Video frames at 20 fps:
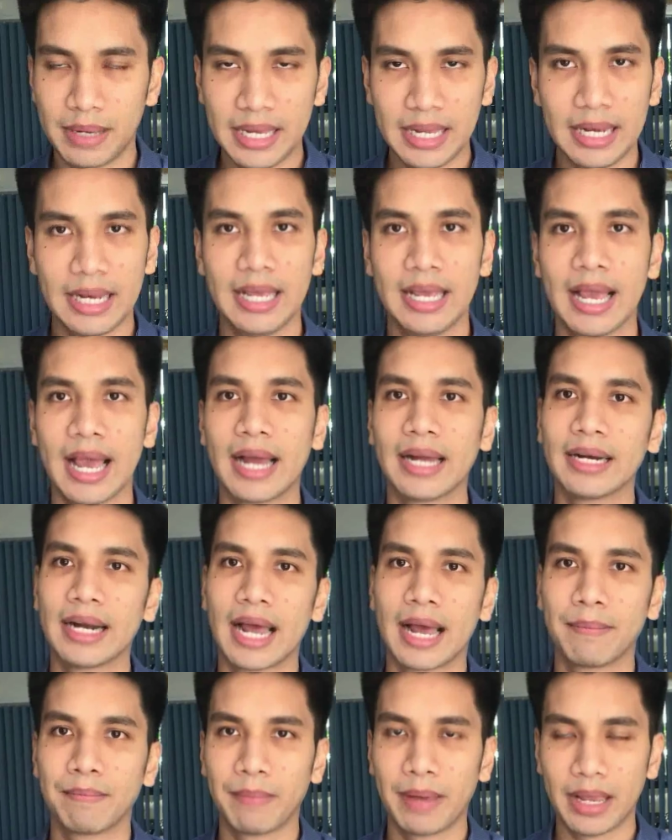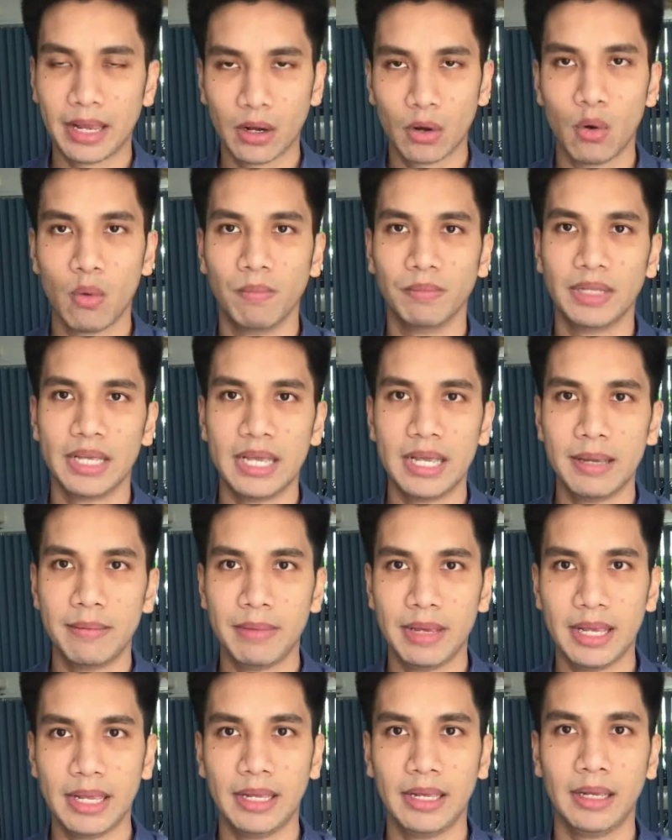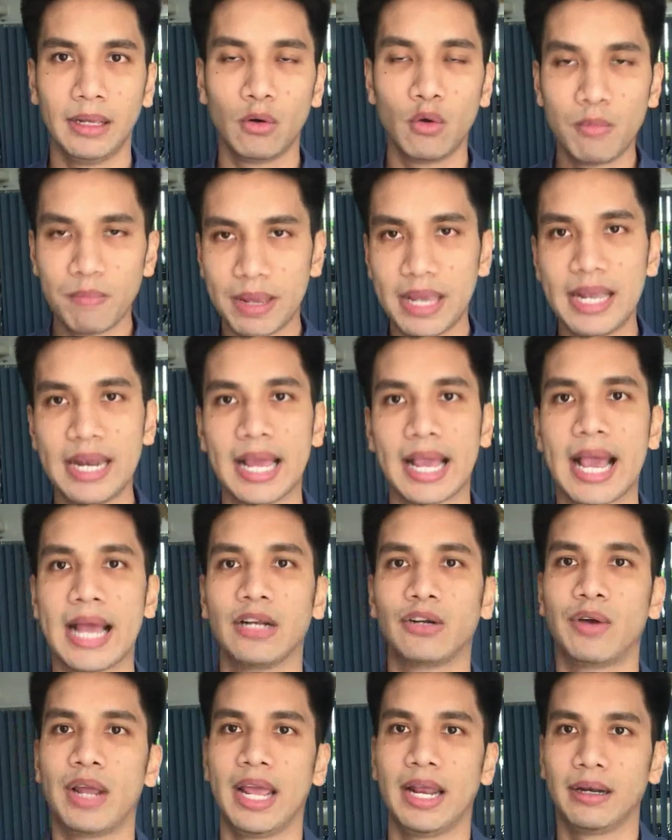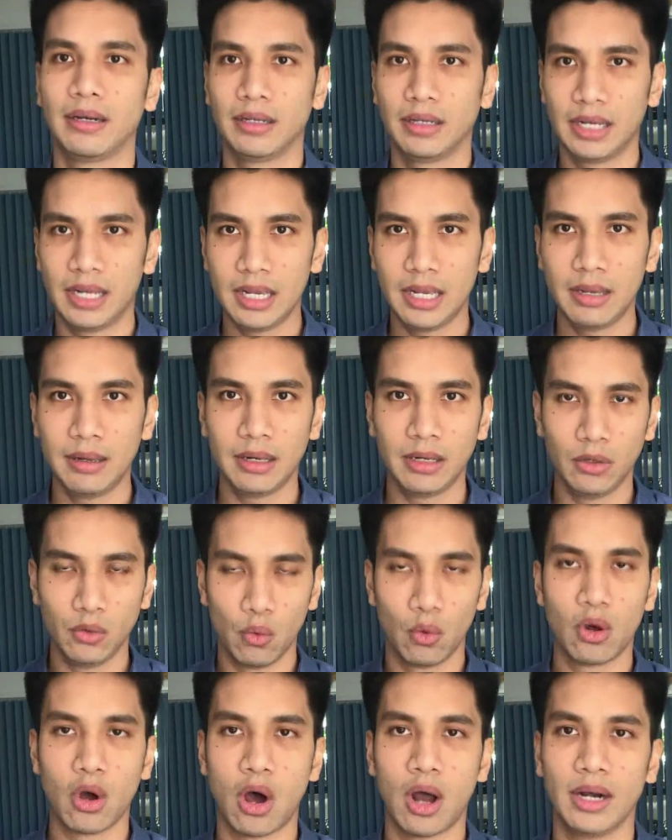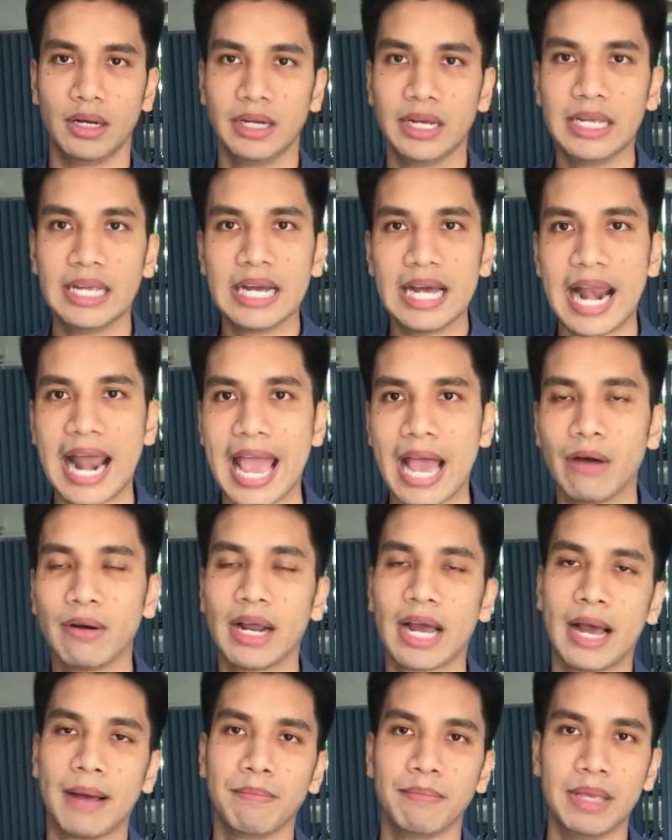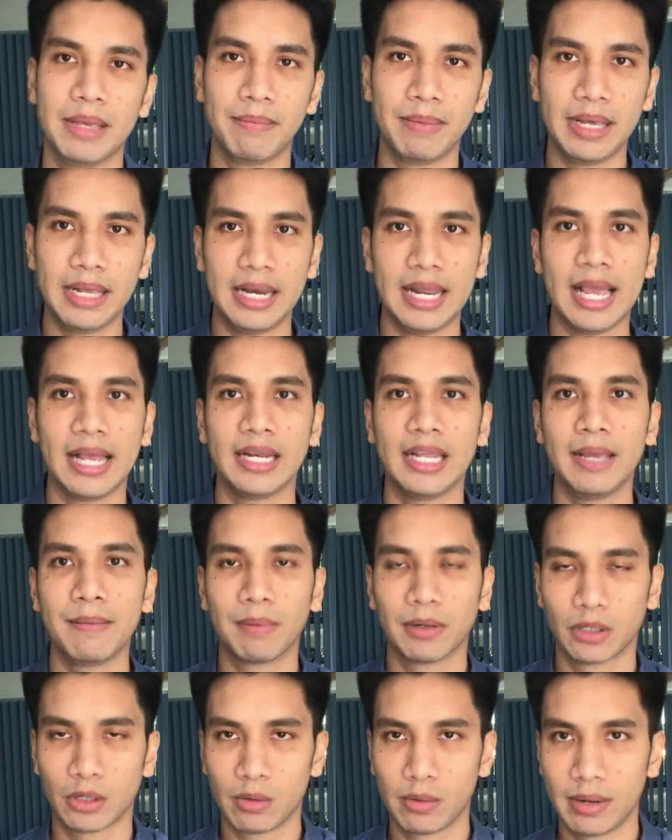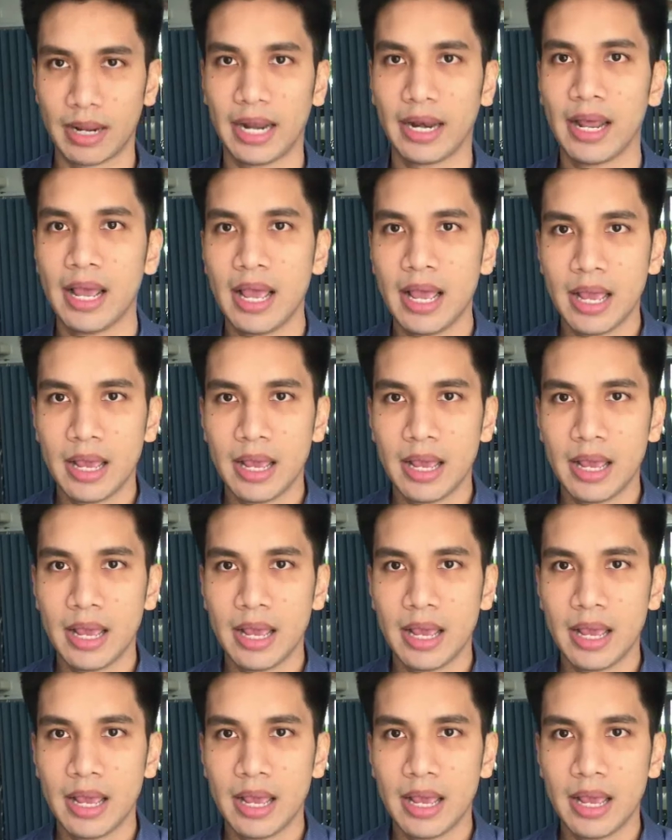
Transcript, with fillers: พี่เลี้ยงนะครับเป็นกลุ่มที่มีรุ่นพี่ในการเทรดที่อยู่ก่อนเยอะๆแล้วนะครับ มีพี่เลี้ยงที่ประสบความสำเร็จ